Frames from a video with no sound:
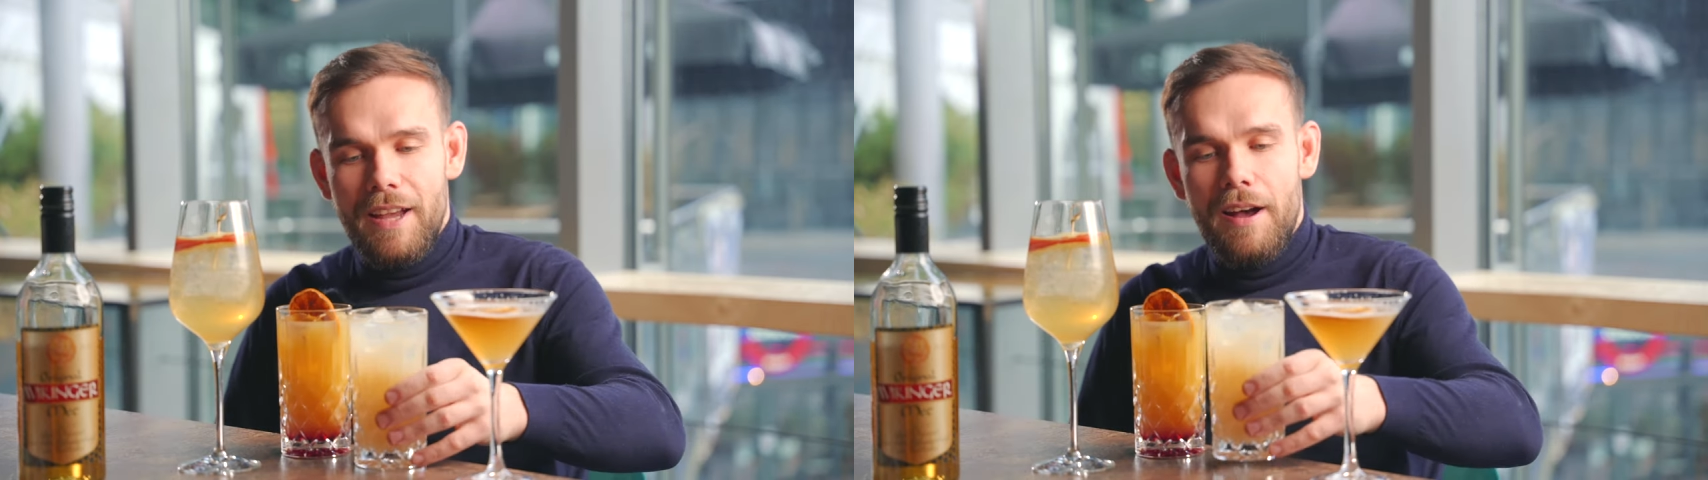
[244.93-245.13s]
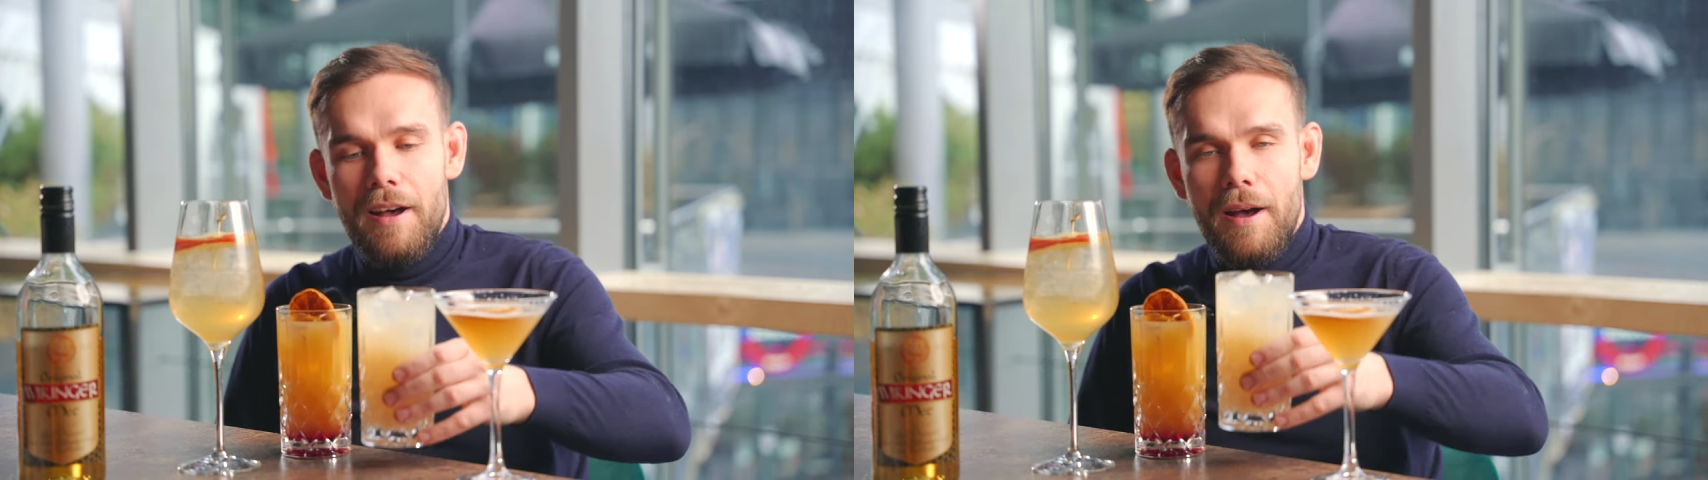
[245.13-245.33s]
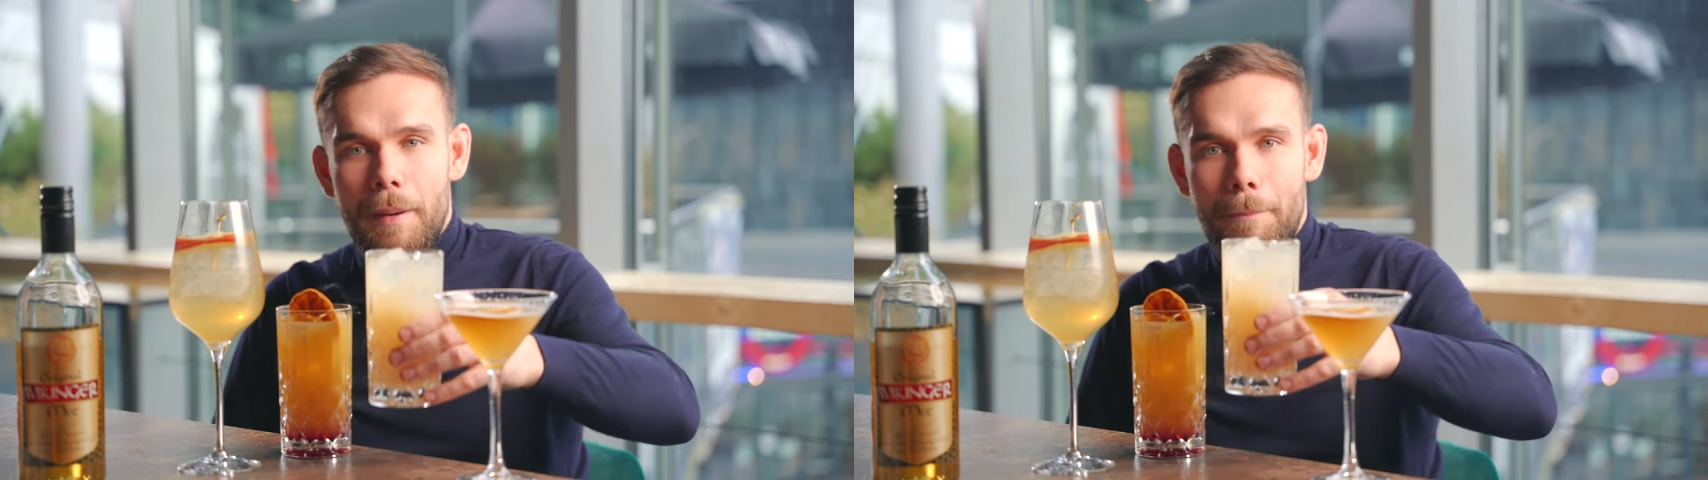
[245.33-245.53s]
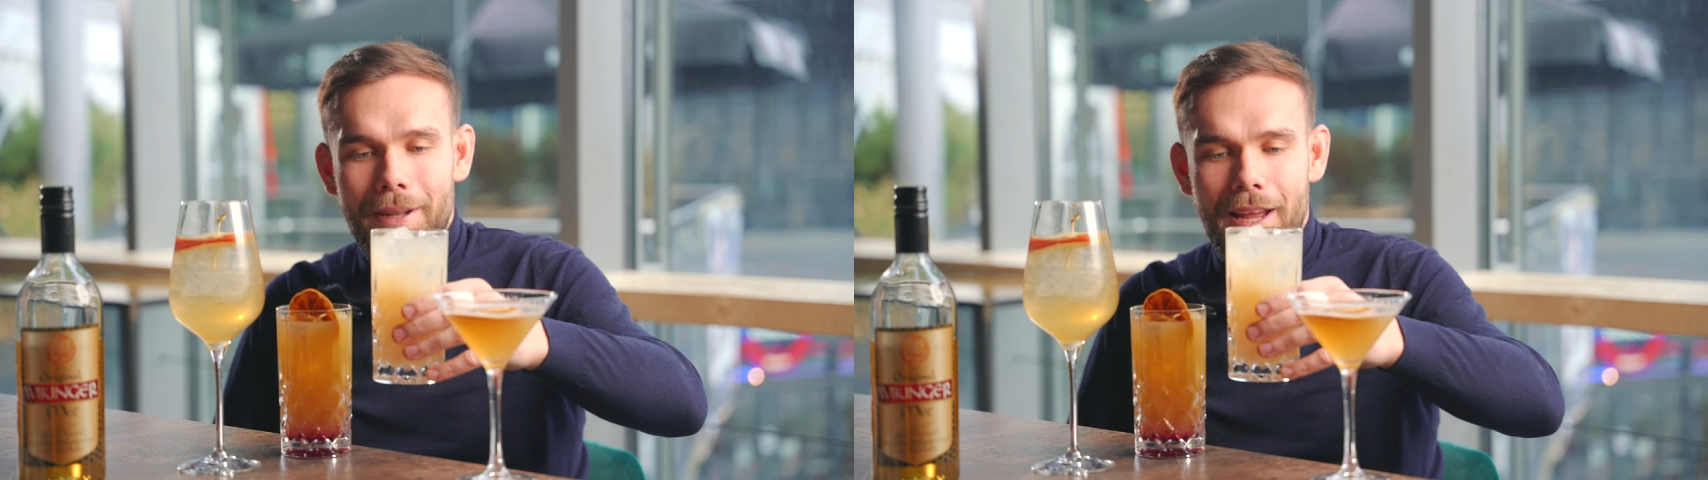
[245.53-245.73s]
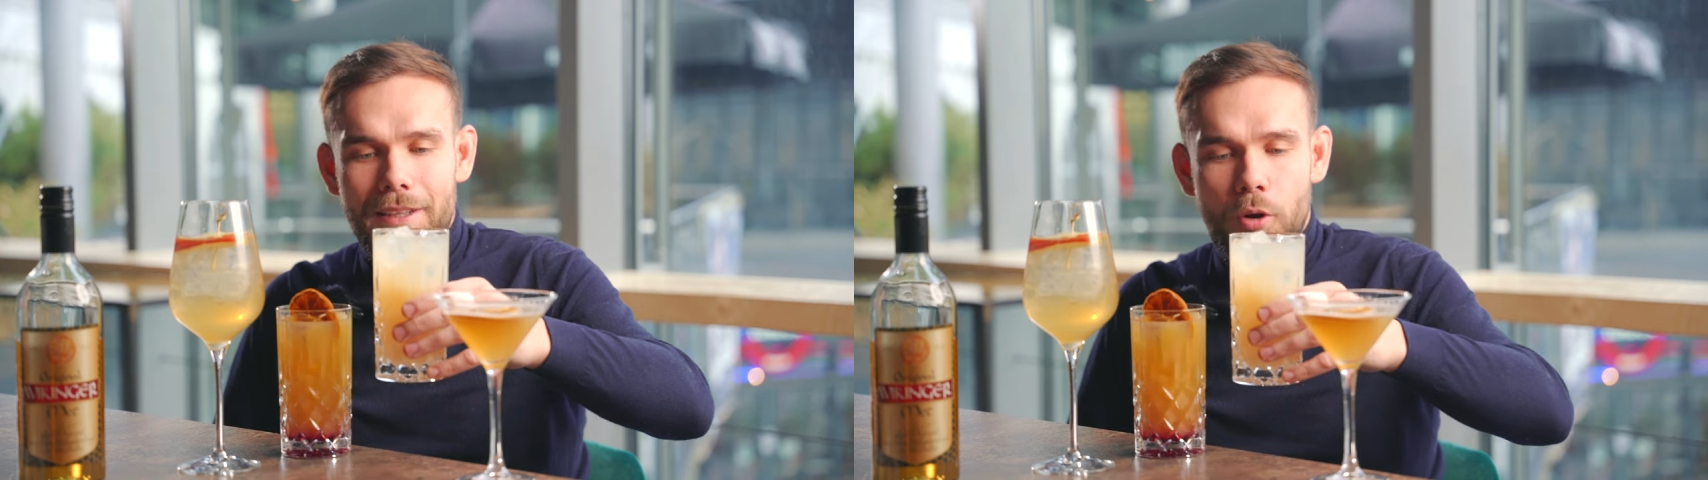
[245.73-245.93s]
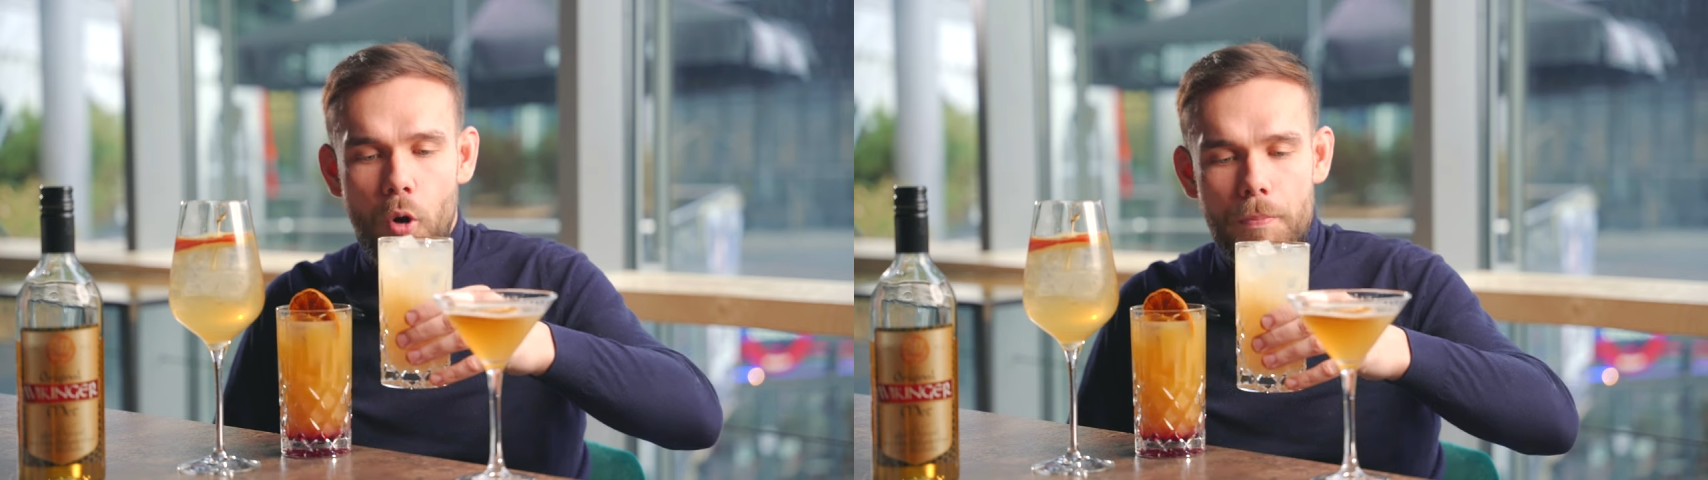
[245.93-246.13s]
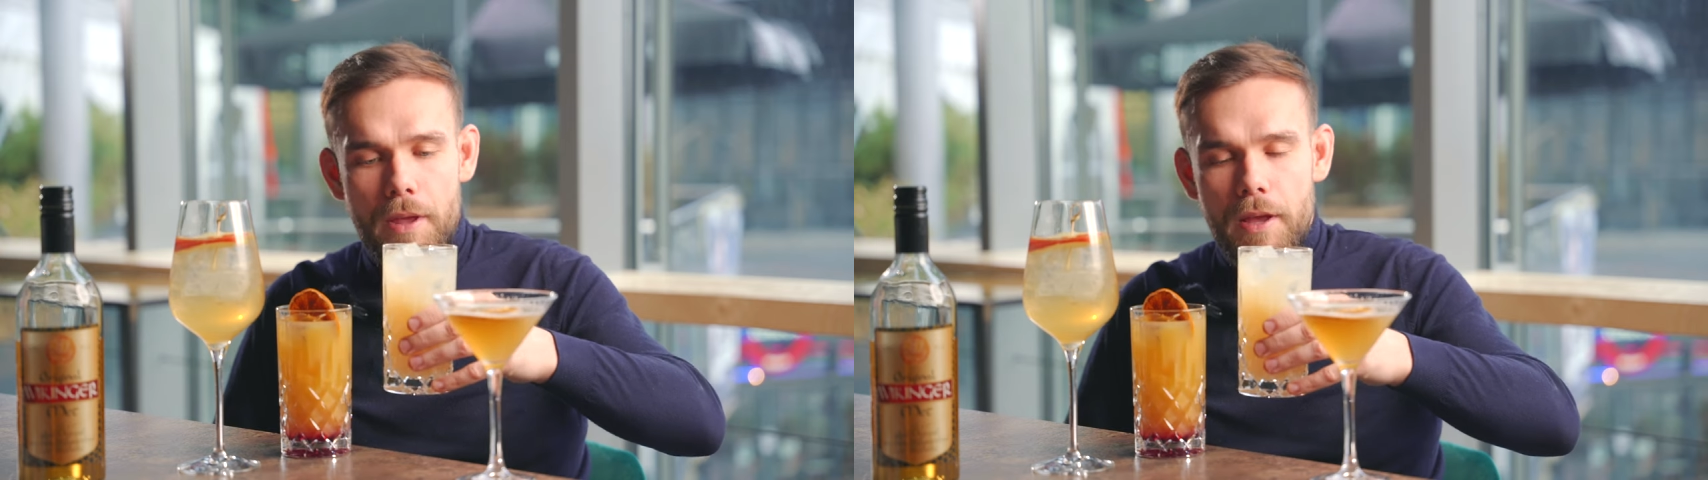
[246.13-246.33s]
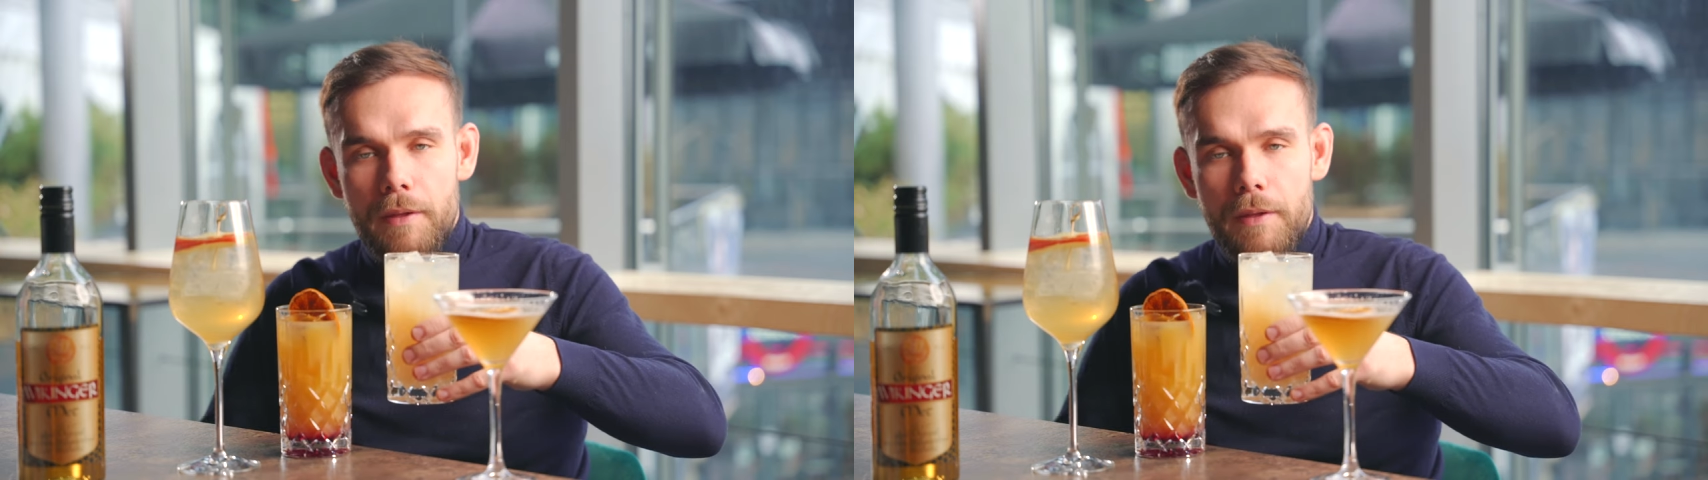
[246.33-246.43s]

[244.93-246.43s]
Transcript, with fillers: der Bananentraum.